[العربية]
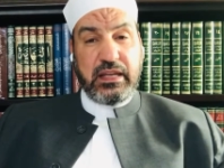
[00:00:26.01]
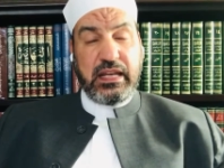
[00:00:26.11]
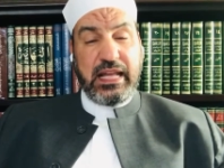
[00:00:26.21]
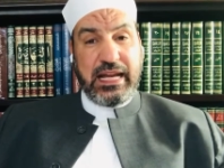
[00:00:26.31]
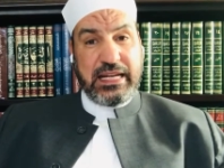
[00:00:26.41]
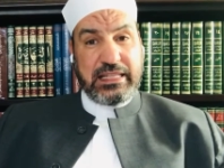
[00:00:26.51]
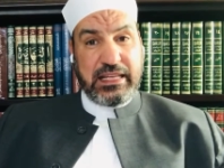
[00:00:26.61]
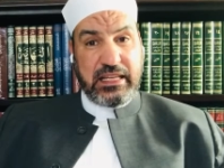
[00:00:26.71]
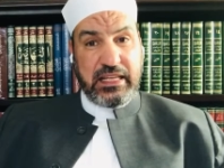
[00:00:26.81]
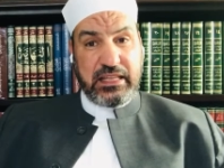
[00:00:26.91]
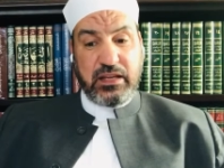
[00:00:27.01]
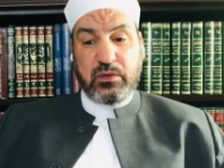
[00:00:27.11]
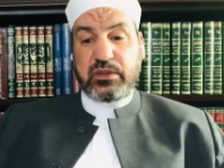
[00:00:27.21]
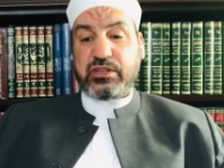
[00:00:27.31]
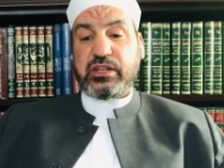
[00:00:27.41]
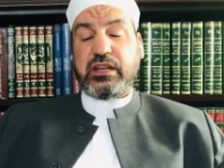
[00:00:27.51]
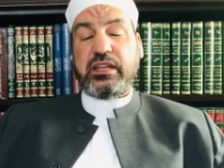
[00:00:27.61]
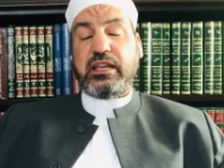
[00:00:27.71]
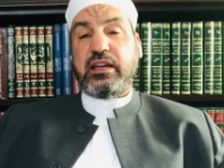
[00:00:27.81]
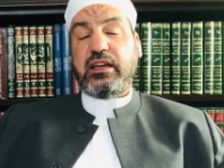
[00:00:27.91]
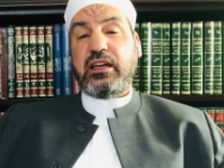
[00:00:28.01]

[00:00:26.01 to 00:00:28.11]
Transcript: العادة للدورة الشهرية